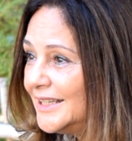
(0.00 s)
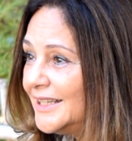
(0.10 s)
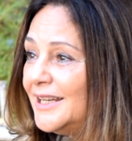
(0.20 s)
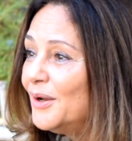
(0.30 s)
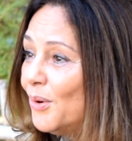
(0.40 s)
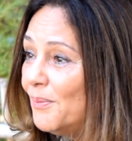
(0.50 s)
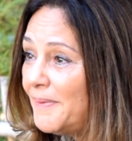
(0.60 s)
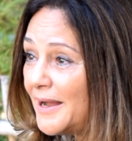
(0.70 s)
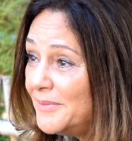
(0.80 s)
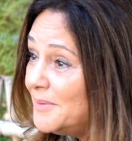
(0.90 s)
Il ne rompt
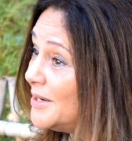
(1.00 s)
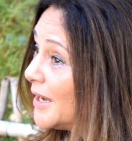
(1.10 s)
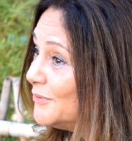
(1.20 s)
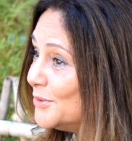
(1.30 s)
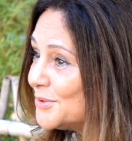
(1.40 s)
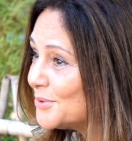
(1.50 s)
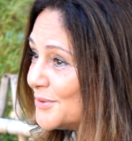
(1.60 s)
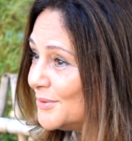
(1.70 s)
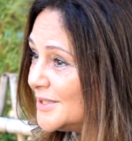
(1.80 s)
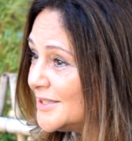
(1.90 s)
pas, même la révolution
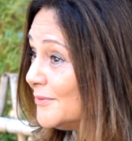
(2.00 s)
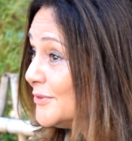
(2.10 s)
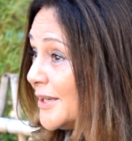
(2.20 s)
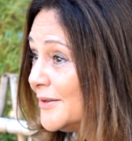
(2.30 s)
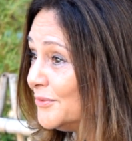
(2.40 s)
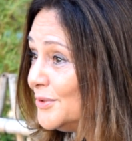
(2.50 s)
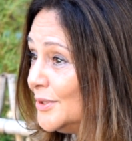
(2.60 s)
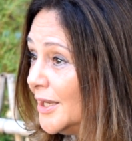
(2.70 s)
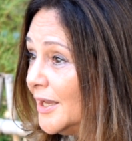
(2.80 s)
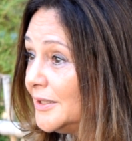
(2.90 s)
tunisienne, vous avez vu,
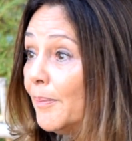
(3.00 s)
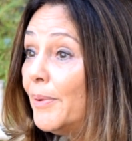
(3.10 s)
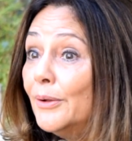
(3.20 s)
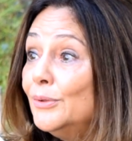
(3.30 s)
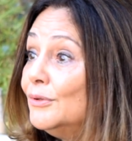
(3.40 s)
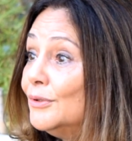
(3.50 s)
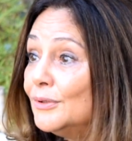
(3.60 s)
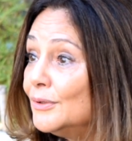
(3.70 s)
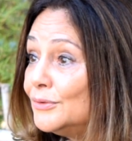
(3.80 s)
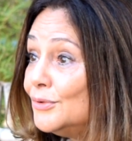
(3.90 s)
il n'y a pas eu
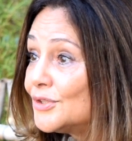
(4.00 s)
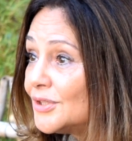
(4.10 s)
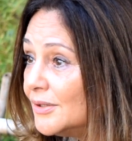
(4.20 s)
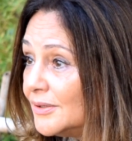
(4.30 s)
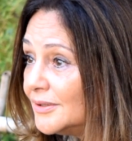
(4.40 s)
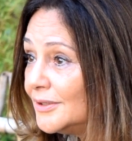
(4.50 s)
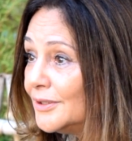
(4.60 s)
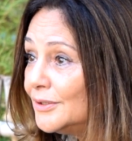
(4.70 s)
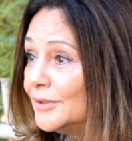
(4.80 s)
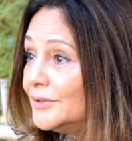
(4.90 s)
euh, du sang,
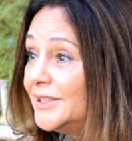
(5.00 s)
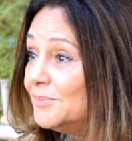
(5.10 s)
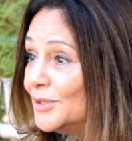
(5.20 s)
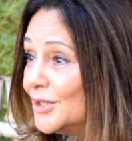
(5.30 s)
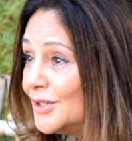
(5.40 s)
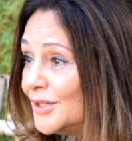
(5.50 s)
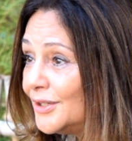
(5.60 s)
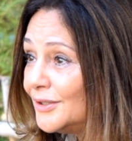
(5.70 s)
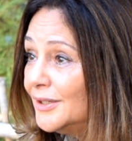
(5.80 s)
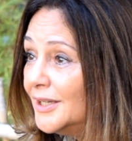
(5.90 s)
euh, des
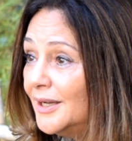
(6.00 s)
morts.